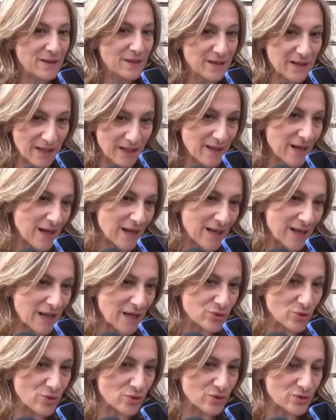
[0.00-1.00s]
che è
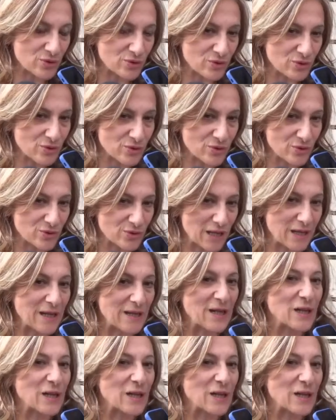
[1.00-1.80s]
nato eh, dalla